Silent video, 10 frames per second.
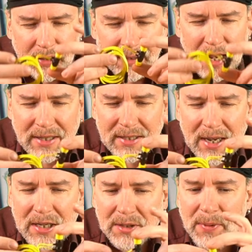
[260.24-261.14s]
Das
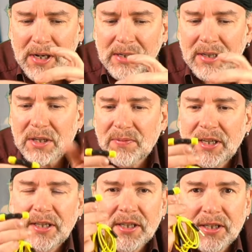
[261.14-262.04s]
erstmal das
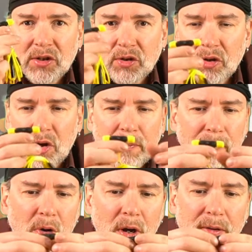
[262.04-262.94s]
Wichtigste zu den
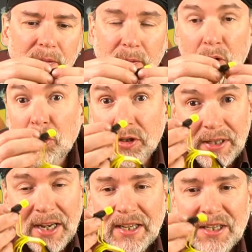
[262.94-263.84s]
Kopfhörern. Gut,
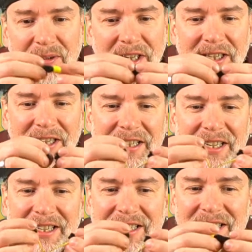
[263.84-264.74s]
nee, das Wichtigste
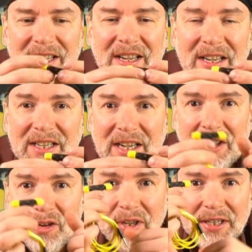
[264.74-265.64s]
ist, ich
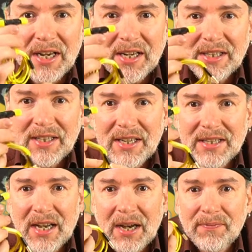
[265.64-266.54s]
kann euch sagen,
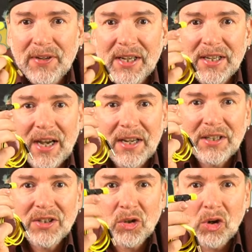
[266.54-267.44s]
diese haben wirklich
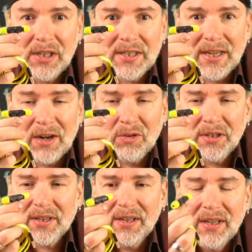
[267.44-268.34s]
einen tollen
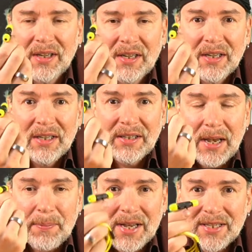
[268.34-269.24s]
Sound.
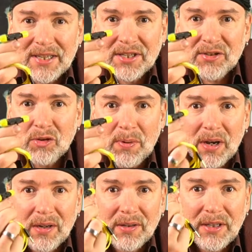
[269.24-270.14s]
Der Bass ist
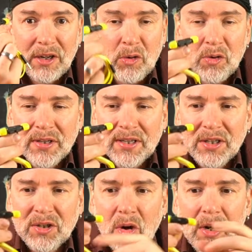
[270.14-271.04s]
super, die Höhen
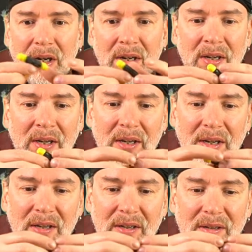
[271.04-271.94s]
sind toll.
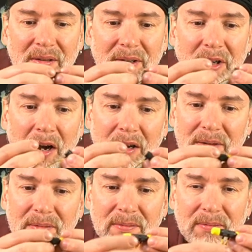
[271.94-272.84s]
Äh, ja,
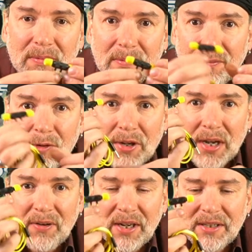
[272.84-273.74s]
von
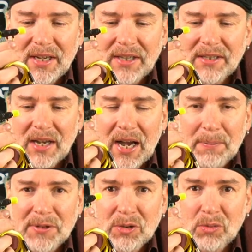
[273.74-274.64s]
der Qualität
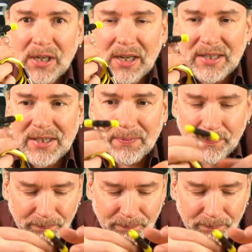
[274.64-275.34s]
absolut klasse.